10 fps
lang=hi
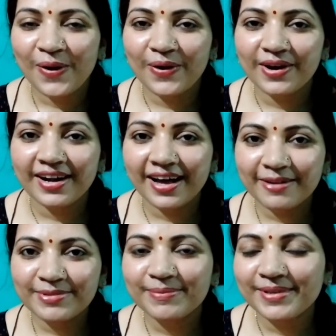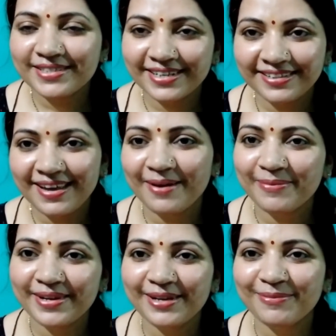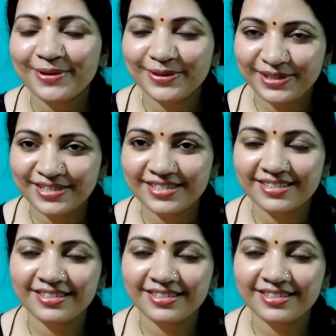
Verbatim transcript: और आप सबके साथ यहाँ पर एक बहुत ही अच्छी